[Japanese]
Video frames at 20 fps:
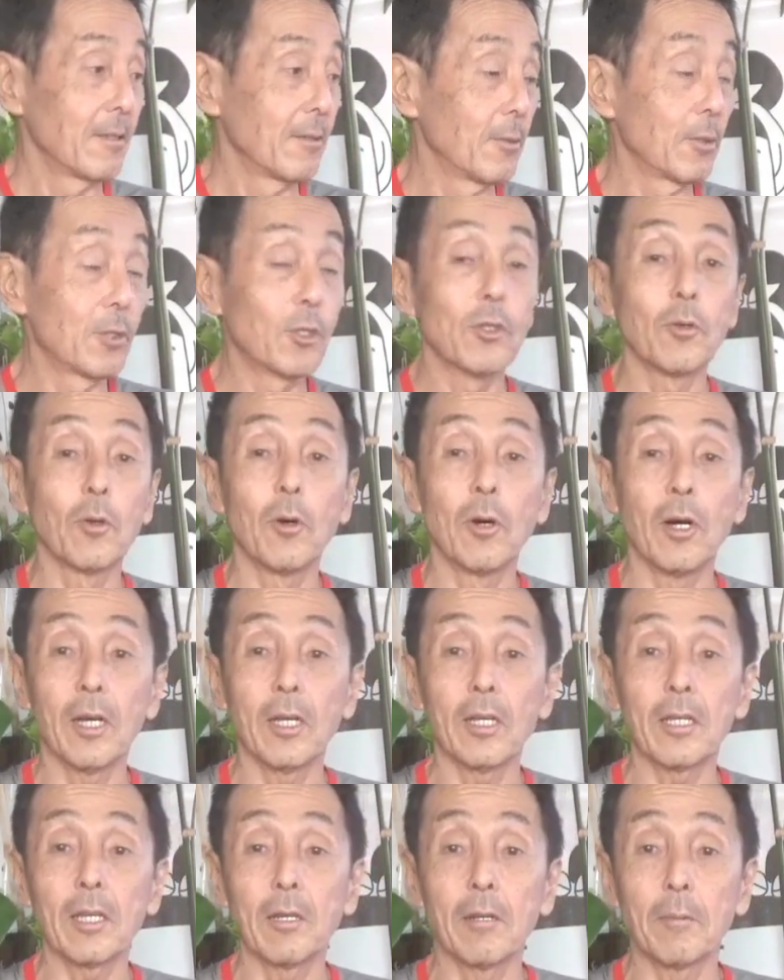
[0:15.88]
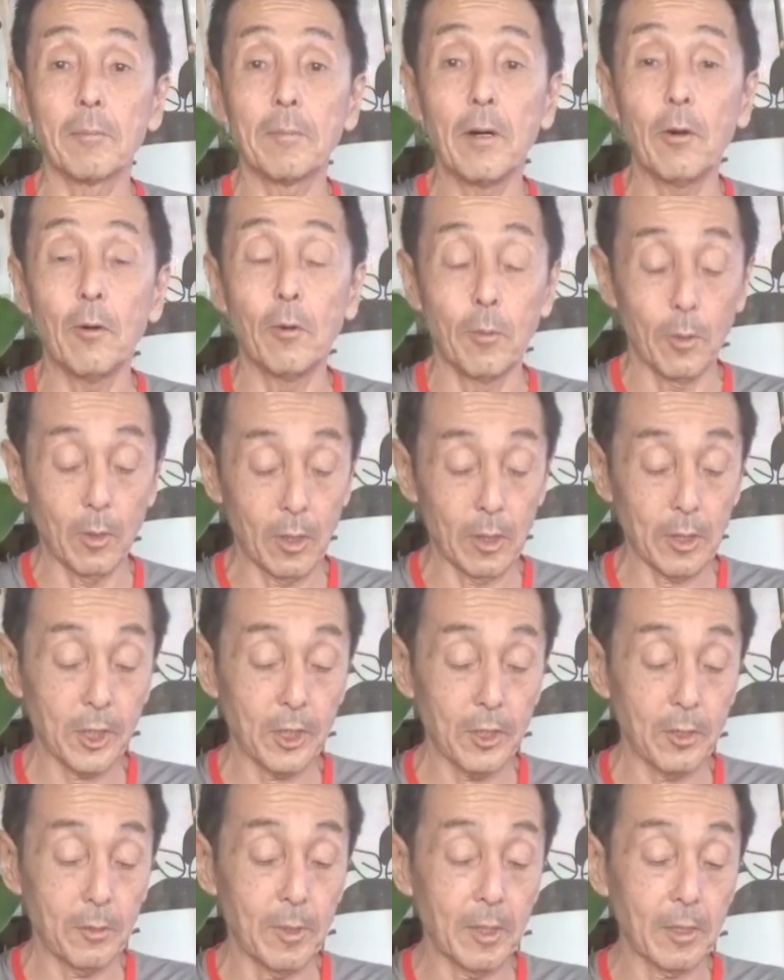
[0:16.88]
うちの愛犬パオも
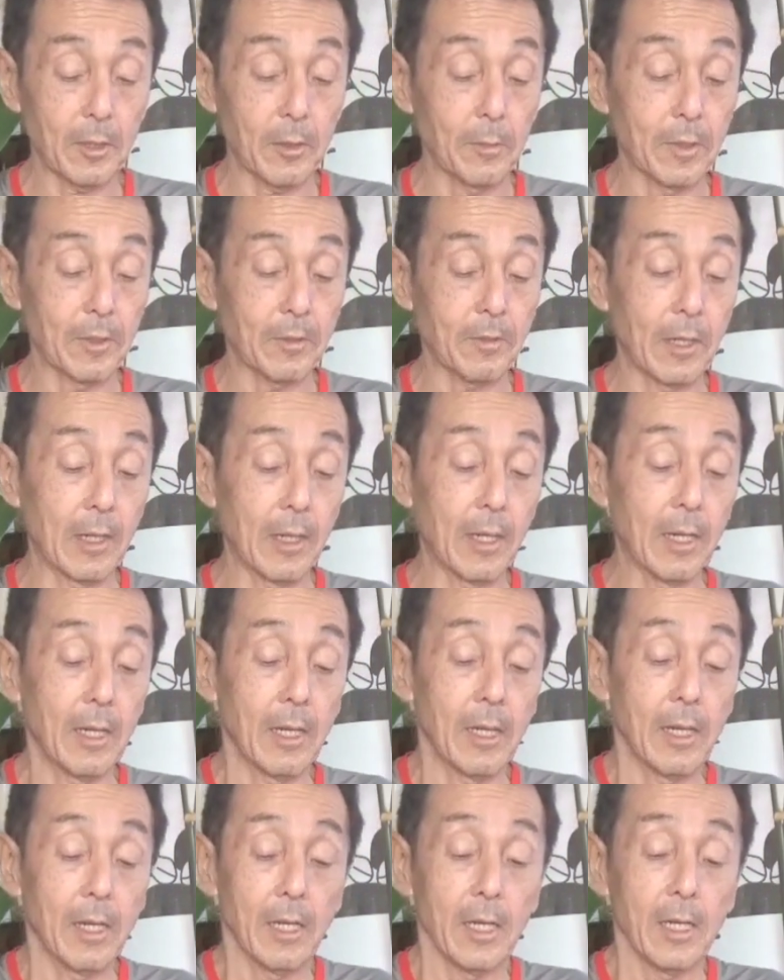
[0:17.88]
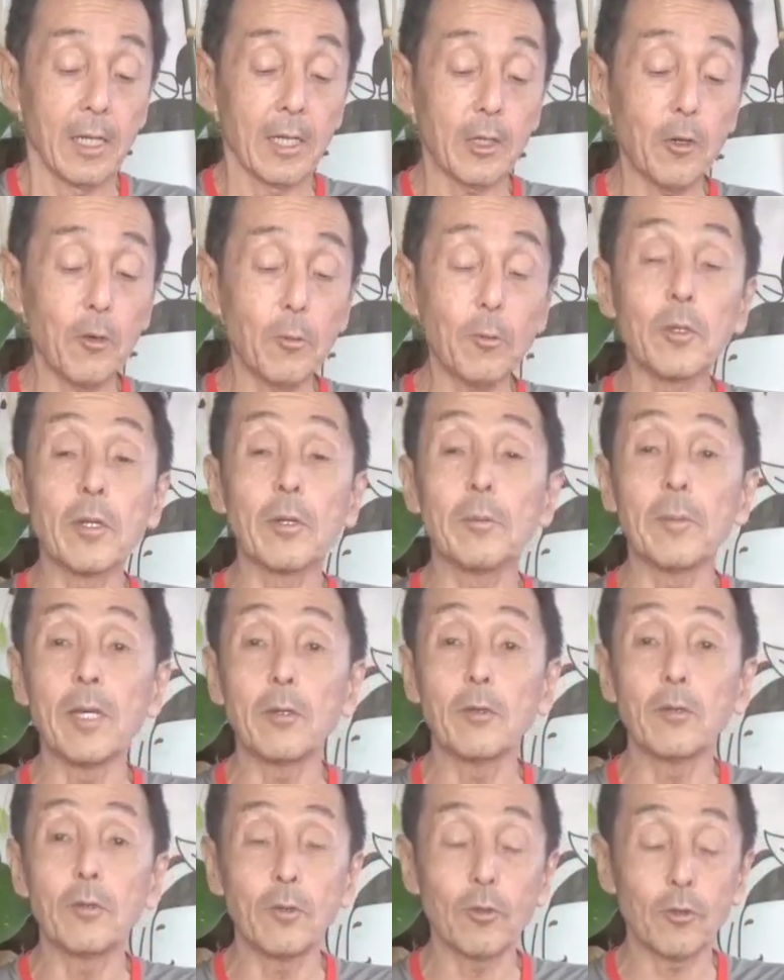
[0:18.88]
走り回ってますが、今日もね
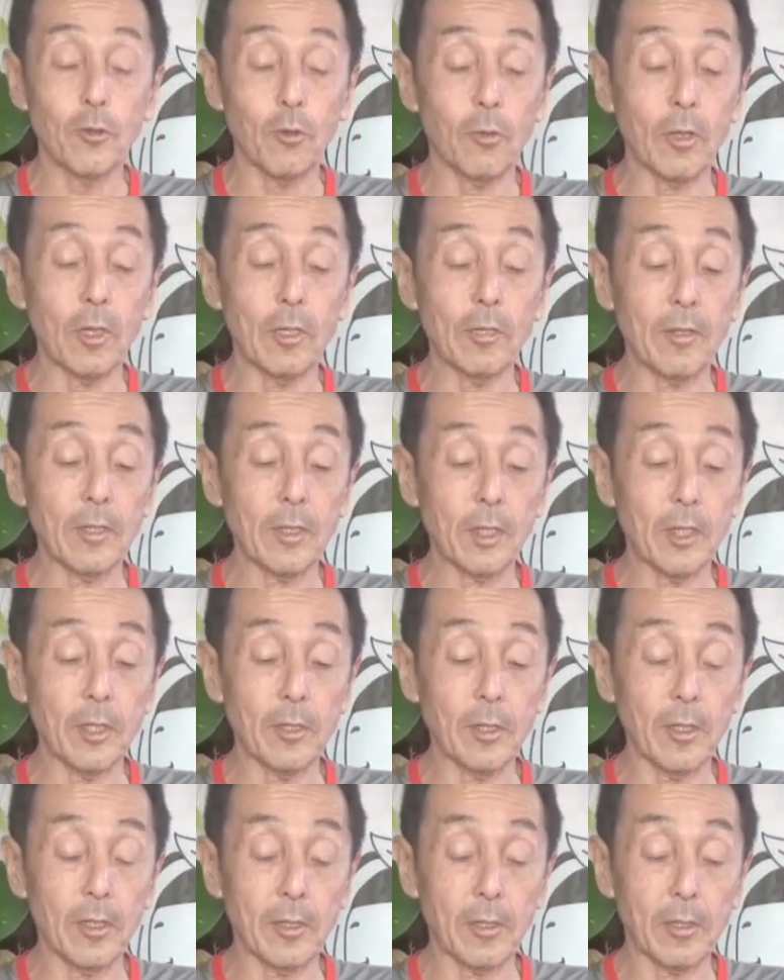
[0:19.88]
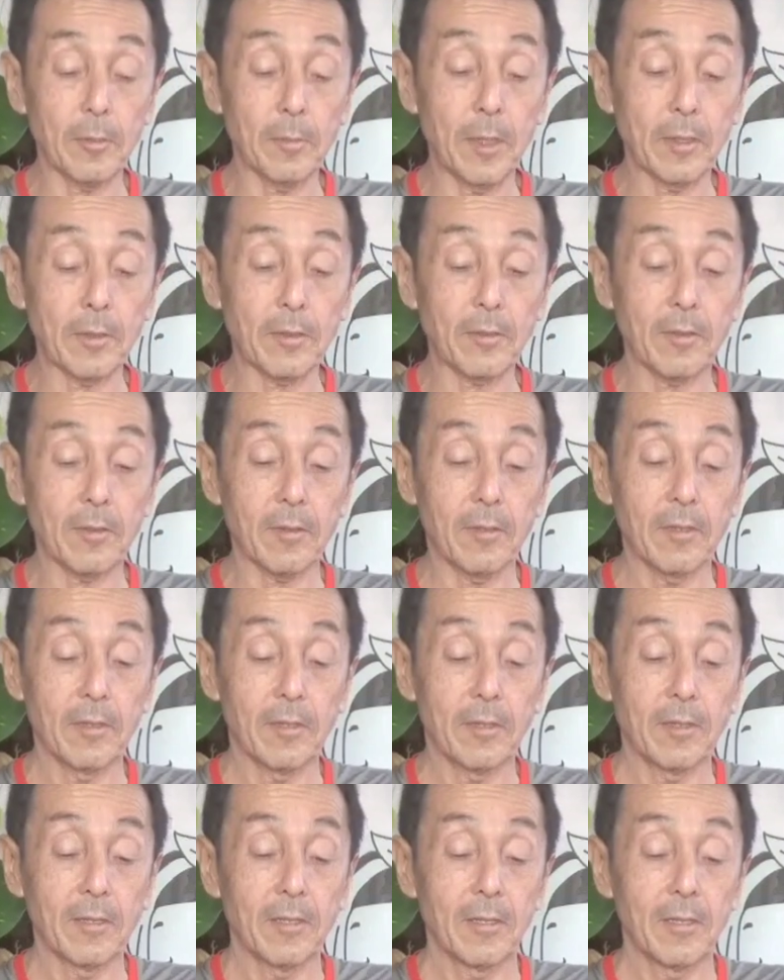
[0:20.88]
メール紹介させていただきます。
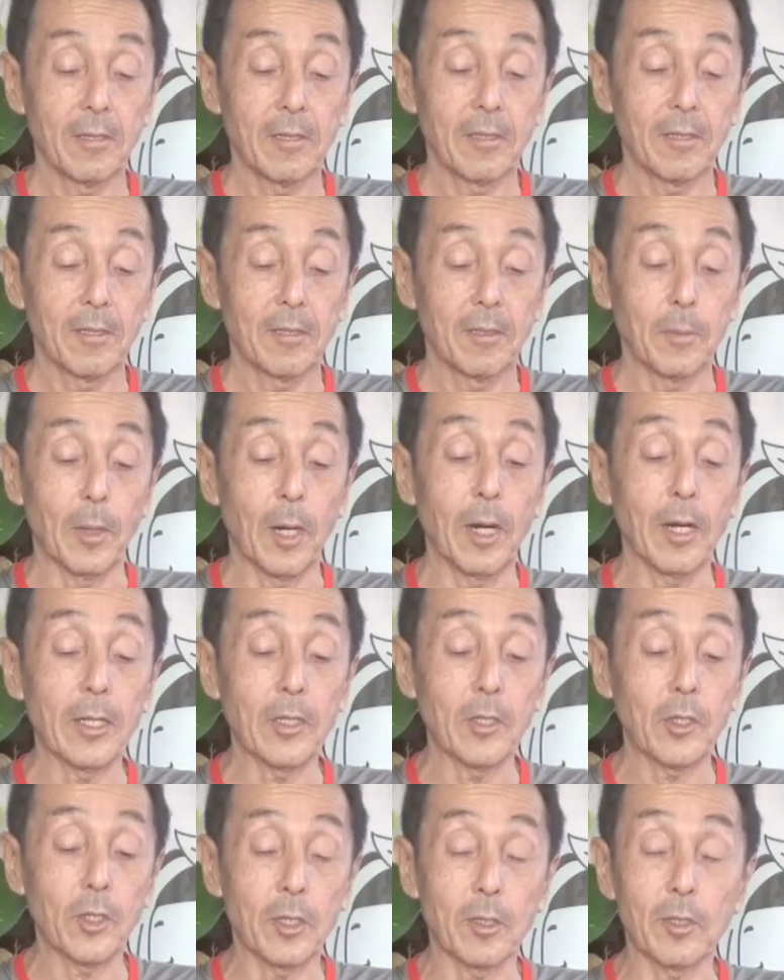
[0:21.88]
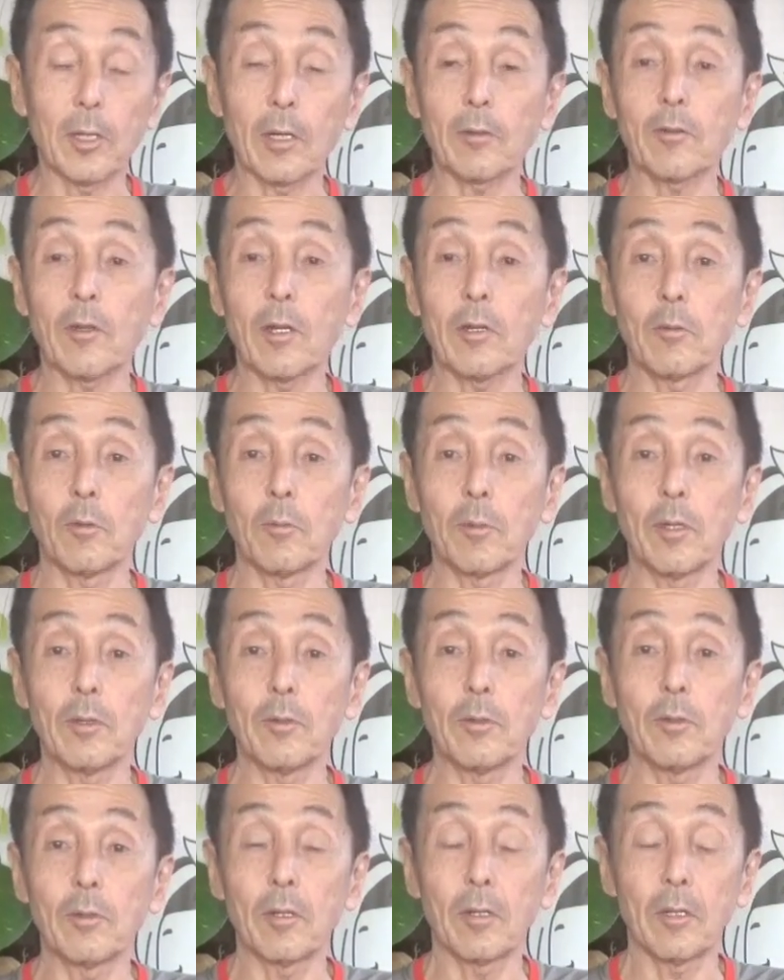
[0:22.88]
毎日ねたくさんの
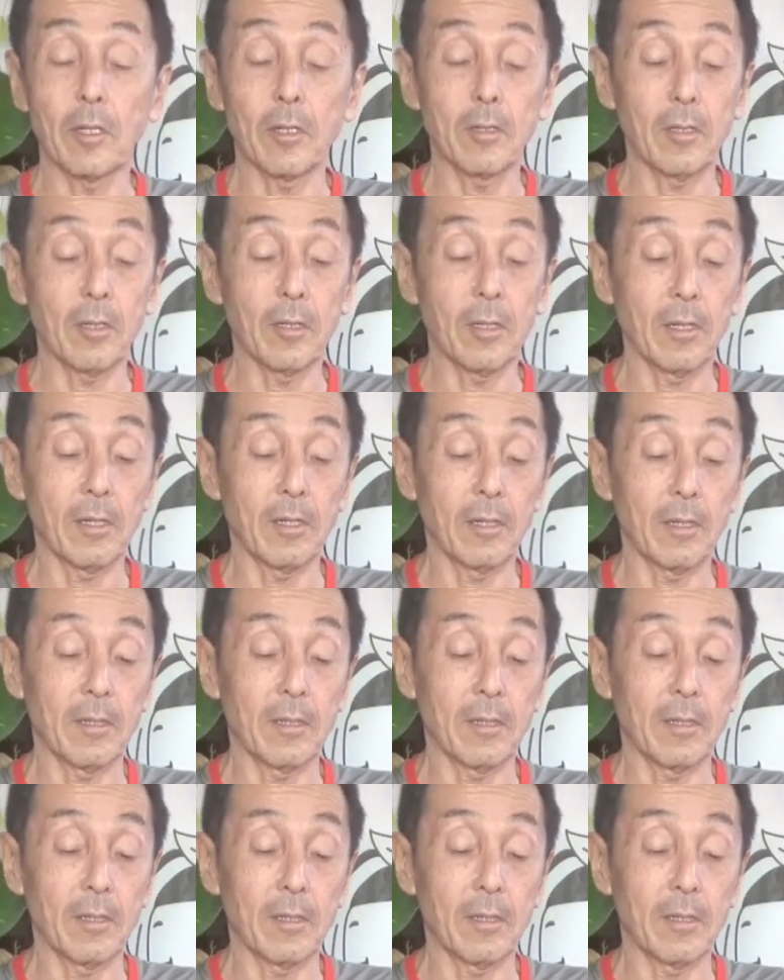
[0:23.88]
メールいただいて